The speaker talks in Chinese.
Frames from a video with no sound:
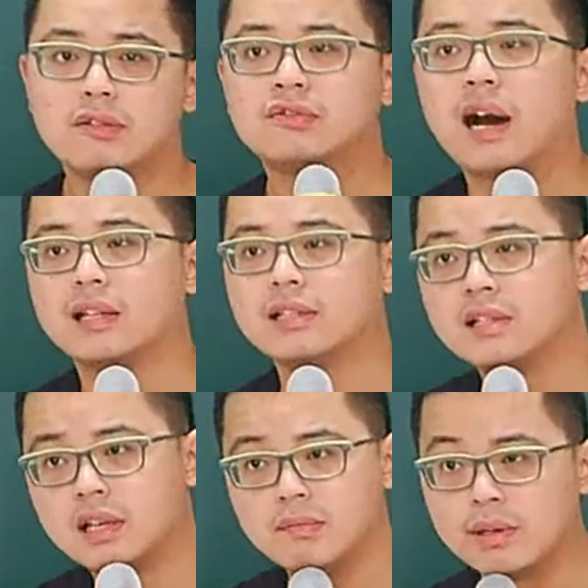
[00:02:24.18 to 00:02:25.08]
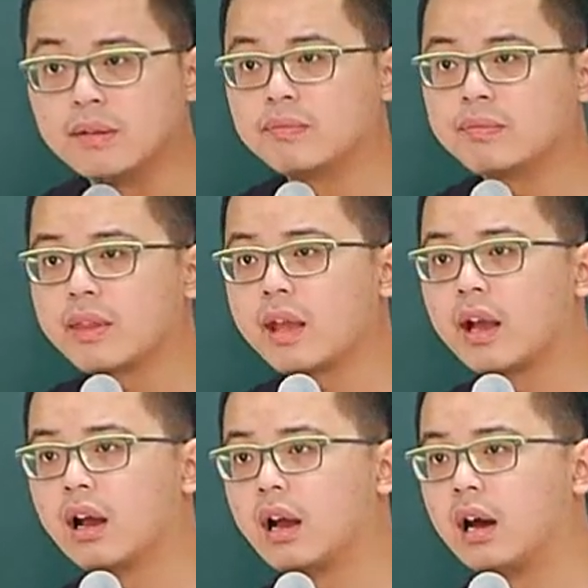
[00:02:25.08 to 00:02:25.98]
法的这一边，
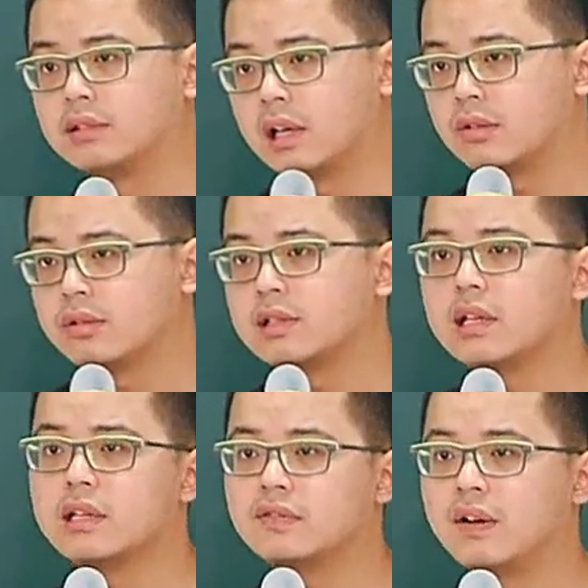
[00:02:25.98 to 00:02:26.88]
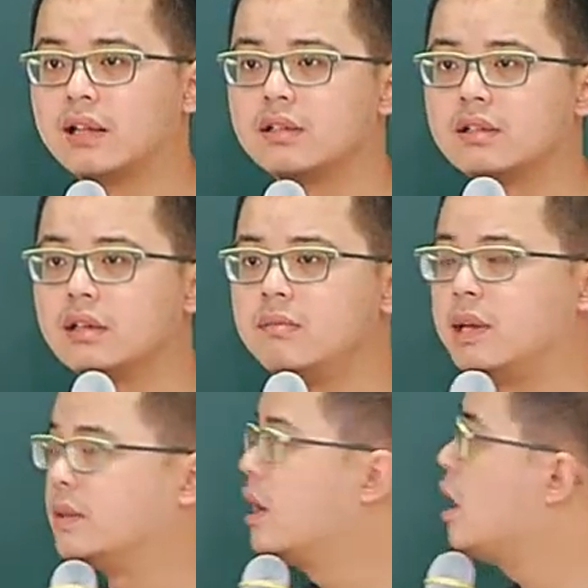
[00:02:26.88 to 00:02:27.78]
好，他都是站在法的这一边，
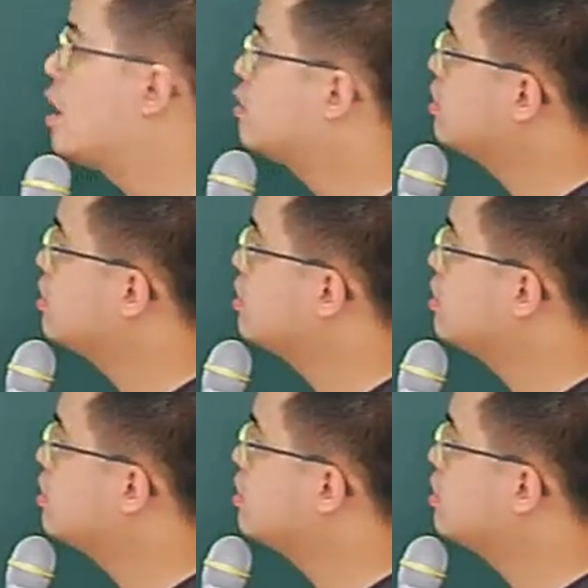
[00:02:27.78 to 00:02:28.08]
所以